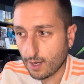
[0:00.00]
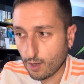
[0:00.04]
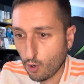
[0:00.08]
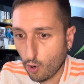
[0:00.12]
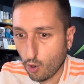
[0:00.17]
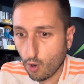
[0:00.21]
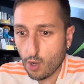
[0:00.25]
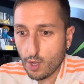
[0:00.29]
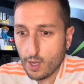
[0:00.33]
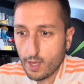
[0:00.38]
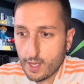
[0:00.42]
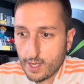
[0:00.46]

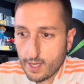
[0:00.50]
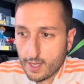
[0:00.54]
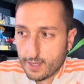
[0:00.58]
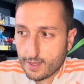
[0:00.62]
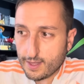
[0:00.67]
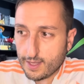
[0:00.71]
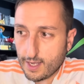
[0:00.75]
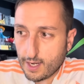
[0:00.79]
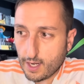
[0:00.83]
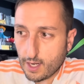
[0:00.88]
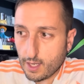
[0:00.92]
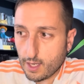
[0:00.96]
no?
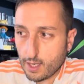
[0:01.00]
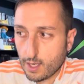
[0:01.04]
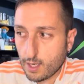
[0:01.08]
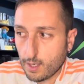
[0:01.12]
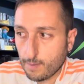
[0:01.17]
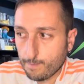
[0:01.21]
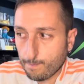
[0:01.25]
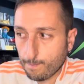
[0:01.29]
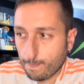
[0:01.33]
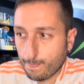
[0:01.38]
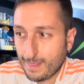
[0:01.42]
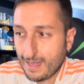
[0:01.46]
nel,
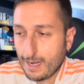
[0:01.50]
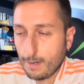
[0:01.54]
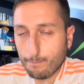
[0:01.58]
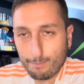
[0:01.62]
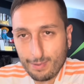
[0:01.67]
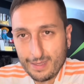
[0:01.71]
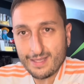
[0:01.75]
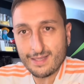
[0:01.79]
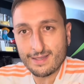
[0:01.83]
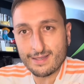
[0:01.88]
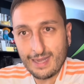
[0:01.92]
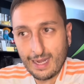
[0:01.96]
nel
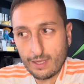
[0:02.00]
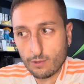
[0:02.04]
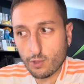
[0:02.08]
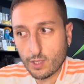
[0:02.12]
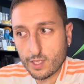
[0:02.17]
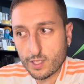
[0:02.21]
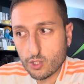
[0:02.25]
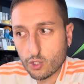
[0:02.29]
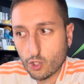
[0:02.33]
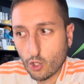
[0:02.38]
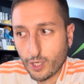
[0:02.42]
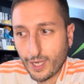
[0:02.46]
passato la
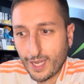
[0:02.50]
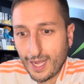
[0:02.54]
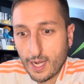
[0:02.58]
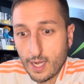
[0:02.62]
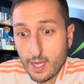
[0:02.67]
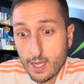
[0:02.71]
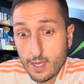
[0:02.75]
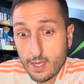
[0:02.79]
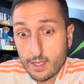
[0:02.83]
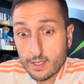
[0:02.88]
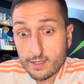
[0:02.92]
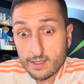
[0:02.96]
storia
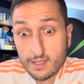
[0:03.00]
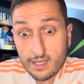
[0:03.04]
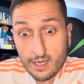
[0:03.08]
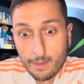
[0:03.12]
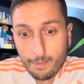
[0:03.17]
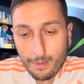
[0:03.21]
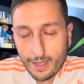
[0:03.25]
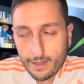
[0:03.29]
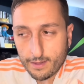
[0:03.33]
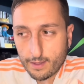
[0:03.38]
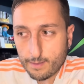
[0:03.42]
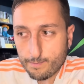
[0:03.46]
si
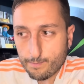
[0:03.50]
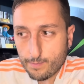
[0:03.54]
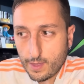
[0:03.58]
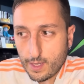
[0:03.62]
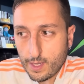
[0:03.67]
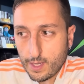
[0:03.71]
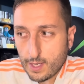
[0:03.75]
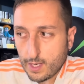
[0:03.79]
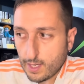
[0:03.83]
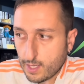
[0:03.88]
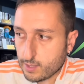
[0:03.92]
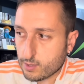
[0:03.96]
ripete,
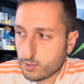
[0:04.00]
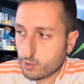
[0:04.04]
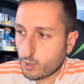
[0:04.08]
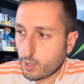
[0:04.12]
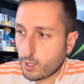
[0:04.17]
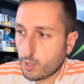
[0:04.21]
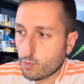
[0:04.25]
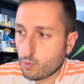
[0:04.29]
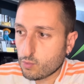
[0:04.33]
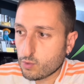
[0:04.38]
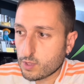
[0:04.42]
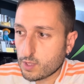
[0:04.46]
la
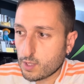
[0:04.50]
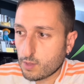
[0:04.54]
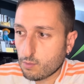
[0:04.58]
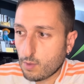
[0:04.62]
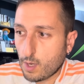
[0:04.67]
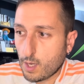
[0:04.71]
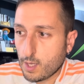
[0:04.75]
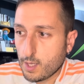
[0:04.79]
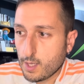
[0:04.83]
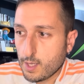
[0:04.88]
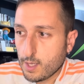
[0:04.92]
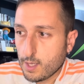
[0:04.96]
storia
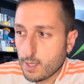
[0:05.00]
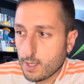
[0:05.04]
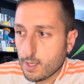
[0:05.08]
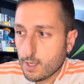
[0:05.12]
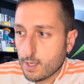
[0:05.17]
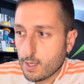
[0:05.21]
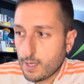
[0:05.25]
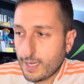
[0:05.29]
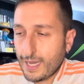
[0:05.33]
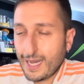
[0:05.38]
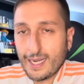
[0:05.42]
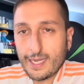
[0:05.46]
continua.
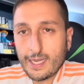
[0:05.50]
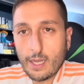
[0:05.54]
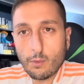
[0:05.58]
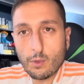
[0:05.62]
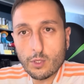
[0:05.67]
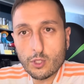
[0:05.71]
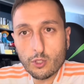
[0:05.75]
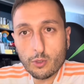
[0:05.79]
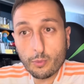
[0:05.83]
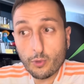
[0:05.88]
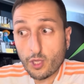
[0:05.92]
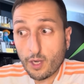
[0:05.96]
E anche
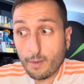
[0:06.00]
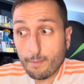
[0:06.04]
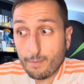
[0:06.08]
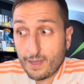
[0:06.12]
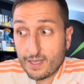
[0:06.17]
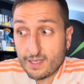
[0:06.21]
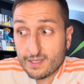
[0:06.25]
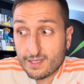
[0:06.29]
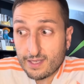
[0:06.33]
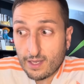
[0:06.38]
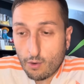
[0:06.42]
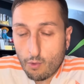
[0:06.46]
questo potrebbe
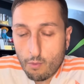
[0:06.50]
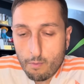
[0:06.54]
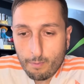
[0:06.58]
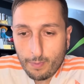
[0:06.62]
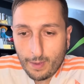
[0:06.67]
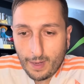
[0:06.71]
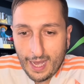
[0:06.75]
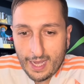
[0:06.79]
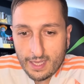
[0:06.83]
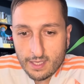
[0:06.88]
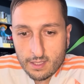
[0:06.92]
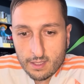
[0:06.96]
essere un
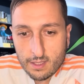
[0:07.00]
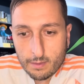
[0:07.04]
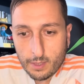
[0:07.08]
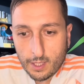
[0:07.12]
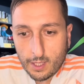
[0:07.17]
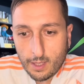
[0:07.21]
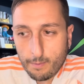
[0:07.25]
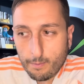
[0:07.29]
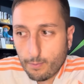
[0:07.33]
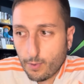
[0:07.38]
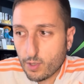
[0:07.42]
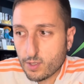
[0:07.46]
plus,
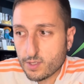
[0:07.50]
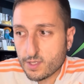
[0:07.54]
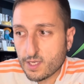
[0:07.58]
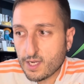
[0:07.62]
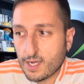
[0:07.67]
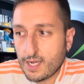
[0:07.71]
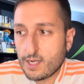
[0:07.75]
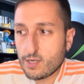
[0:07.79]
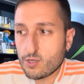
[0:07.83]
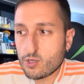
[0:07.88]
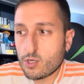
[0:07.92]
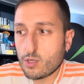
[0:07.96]
perché poi se un
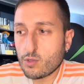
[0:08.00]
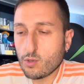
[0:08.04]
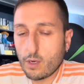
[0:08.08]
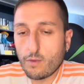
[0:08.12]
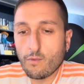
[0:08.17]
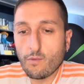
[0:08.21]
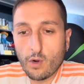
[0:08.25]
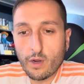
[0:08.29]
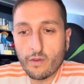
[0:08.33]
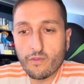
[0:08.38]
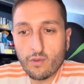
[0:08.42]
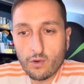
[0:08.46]
calciatore
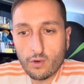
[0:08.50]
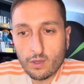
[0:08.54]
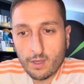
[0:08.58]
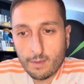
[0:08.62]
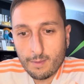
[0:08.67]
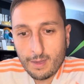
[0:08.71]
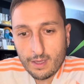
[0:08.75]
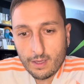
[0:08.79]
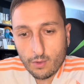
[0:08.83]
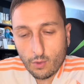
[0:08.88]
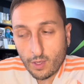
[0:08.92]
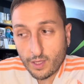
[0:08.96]
vuole
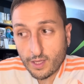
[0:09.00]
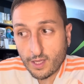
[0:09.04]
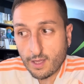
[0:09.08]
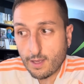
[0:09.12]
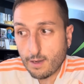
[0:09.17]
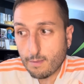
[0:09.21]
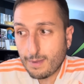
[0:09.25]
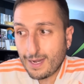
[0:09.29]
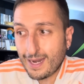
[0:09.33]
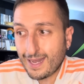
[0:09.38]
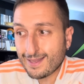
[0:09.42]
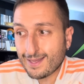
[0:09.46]
fortemente una
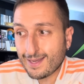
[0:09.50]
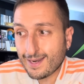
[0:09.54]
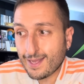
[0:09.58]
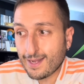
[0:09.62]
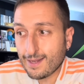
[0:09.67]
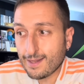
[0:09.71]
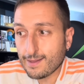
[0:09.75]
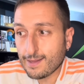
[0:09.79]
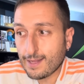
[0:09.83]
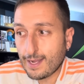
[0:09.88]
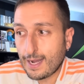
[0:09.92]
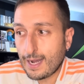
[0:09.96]
determinata
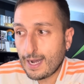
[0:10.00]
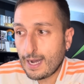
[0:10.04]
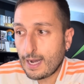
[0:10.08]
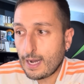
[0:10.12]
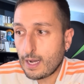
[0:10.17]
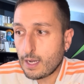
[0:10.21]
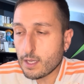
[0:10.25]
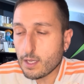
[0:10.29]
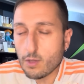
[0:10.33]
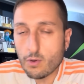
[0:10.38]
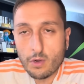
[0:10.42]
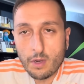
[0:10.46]

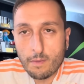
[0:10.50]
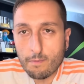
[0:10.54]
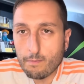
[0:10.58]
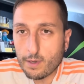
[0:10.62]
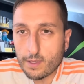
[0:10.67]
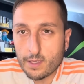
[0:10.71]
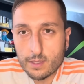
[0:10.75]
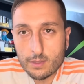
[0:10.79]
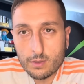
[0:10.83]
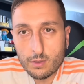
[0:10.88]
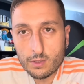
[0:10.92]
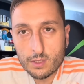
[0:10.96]
realtà, io
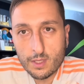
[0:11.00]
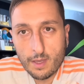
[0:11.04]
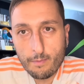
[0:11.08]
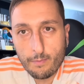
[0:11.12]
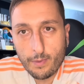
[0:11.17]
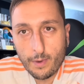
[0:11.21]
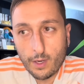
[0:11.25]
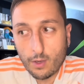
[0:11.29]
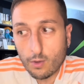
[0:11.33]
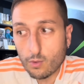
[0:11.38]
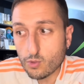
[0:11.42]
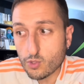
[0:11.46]
ribadisco
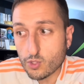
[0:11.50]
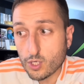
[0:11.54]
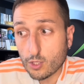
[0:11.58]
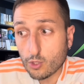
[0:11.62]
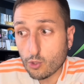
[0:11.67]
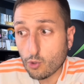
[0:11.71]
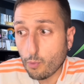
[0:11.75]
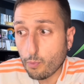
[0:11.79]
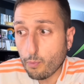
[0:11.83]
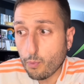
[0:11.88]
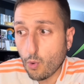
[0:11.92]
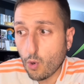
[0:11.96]
sempre il
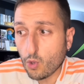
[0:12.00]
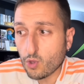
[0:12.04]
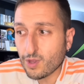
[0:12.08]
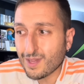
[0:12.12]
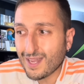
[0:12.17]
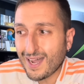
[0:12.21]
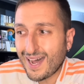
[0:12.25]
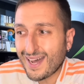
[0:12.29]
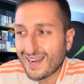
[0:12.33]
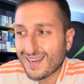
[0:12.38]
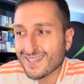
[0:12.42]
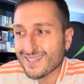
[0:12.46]
concetto, può
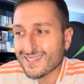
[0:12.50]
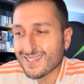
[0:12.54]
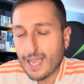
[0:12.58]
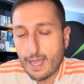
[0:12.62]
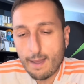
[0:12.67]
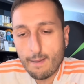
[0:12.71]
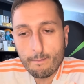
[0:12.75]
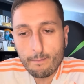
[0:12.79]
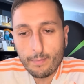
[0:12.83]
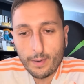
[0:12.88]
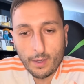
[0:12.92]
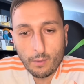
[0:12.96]
dare
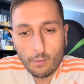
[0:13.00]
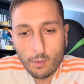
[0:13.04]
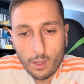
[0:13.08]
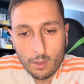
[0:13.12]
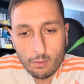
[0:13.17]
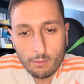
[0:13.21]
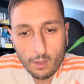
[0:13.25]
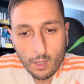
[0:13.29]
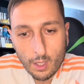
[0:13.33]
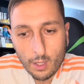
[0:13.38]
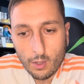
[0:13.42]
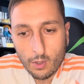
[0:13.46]
sempre quel
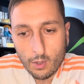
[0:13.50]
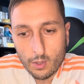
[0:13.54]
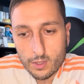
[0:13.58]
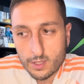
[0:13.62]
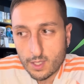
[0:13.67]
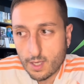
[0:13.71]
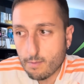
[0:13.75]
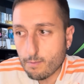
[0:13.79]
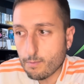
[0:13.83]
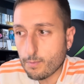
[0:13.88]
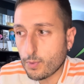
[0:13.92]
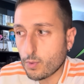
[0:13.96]
qualcosa
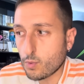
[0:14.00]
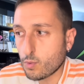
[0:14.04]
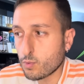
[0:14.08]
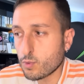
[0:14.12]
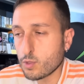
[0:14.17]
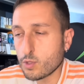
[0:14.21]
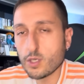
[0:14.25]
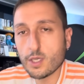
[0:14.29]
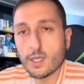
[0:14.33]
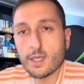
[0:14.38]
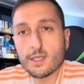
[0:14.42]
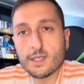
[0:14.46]
in più.
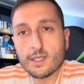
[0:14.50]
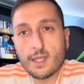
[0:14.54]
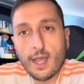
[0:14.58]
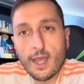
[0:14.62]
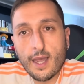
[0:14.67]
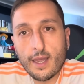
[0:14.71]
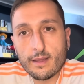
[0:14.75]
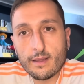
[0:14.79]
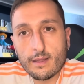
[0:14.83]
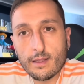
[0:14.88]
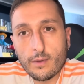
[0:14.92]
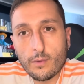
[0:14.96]
Dice che stai
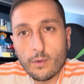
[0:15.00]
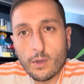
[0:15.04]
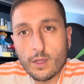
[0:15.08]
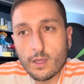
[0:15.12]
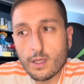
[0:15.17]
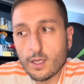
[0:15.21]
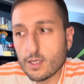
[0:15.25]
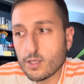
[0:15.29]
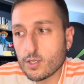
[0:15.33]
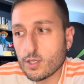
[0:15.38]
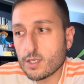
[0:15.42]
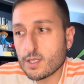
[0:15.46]
a D, quindi
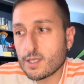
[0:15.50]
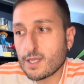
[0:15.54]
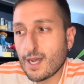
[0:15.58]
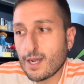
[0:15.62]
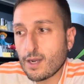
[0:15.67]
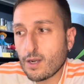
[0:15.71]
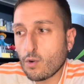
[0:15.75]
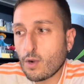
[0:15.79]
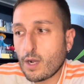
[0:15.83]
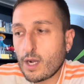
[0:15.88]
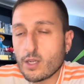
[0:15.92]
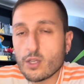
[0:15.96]
che ci
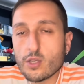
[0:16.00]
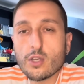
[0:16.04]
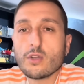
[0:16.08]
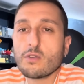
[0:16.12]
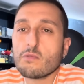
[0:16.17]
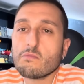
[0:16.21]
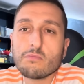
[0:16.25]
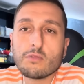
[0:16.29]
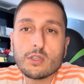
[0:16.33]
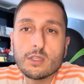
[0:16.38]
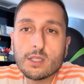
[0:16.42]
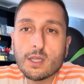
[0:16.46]
stanno,
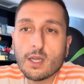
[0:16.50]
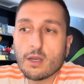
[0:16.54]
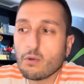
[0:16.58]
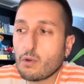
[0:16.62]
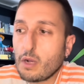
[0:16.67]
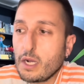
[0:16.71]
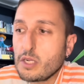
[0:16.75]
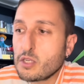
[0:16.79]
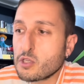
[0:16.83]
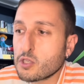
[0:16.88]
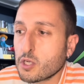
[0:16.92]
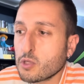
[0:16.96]
calciato- ci stanno
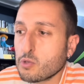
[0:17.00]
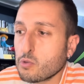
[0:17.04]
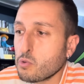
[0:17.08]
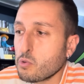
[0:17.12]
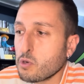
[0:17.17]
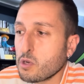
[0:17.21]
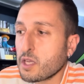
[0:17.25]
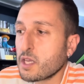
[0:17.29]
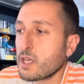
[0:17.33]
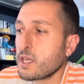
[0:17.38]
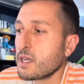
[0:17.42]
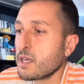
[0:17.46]

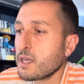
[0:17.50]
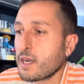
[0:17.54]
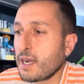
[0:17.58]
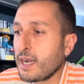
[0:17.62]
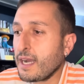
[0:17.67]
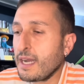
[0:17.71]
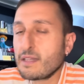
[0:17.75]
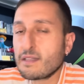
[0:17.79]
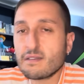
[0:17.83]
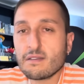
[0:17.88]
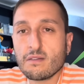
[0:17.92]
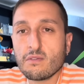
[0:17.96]
calciatori che
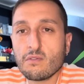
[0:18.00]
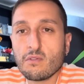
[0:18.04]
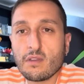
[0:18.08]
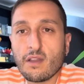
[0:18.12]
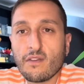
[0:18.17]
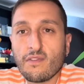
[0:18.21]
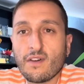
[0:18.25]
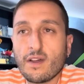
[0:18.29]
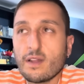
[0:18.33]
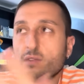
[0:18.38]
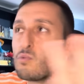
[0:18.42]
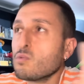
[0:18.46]
ragazzi non gli
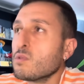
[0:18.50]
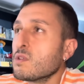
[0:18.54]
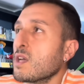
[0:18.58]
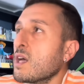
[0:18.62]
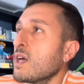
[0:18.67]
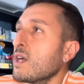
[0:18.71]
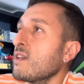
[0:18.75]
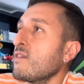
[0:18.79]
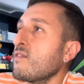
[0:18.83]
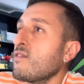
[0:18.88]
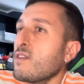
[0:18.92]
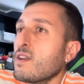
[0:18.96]
fa tutta la
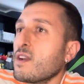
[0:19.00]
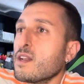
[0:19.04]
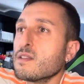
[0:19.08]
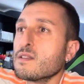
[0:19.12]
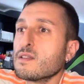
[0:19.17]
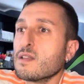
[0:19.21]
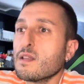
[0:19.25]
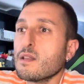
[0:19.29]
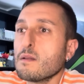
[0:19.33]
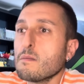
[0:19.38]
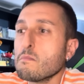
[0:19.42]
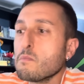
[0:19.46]

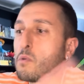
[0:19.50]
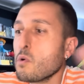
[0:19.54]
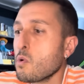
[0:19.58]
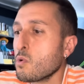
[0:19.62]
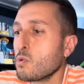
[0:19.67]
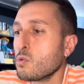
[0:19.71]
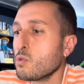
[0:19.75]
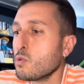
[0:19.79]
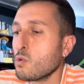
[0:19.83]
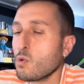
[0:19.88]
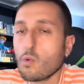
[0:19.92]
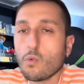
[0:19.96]
differenza del
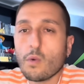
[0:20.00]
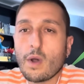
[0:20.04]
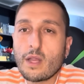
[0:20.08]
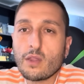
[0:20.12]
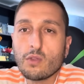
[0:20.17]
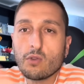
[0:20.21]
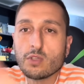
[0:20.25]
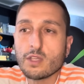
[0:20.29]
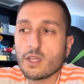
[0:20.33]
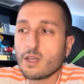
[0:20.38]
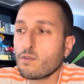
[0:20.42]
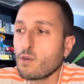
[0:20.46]
mondo,
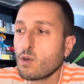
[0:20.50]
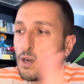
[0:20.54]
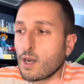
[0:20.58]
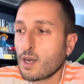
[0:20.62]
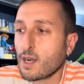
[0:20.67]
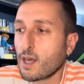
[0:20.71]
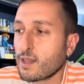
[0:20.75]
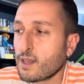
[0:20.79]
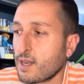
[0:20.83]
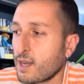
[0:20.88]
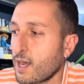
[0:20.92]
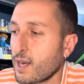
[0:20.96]
quando se ne vanno
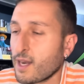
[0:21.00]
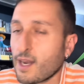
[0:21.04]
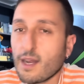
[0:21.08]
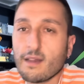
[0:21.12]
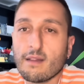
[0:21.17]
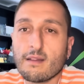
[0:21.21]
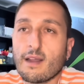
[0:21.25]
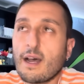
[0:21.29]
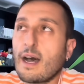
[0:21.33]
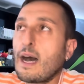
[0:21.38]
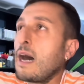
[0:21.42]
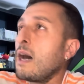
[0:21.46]
andare una
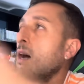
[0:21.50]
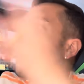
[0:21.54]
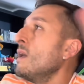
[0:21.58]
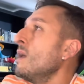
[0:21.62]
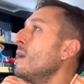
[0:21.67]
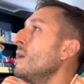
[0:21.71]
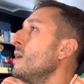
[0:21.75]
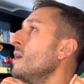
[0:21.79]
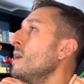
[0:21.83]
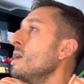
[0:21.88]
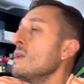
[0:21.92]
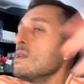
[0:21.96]
realtà,
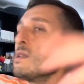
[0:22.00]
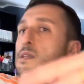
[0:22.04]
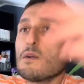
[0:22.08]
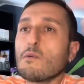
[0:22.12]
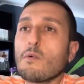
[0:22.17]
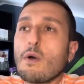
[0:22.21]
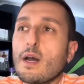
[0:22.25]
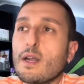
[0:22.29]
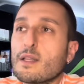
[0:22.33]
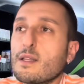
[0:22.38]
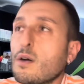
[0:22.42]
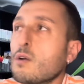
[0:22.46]
se
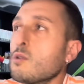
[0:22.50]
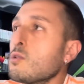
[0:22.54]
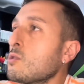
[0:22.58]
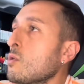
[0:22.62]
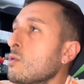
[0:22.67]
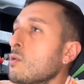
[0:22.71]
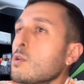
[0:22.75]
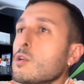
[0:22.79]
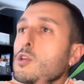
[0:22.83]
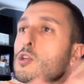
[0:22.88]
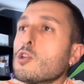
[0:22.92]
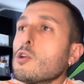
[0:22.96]
guarda un
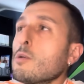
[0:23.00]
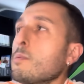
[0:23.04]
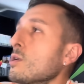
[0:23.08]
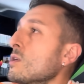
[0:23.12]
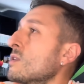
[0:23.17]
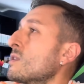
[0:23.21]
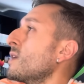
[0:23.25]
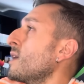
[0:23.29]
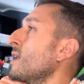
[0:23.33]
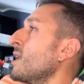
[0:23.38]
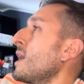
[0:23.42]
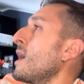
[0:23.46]
torno dice tu
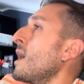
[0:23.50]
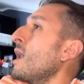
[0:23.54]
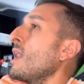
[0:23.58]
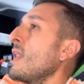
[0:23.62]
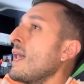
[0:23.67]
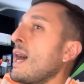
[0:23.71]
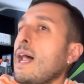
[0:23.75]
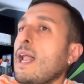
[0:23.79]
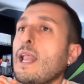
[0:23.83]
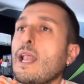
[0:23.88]
posso andare là,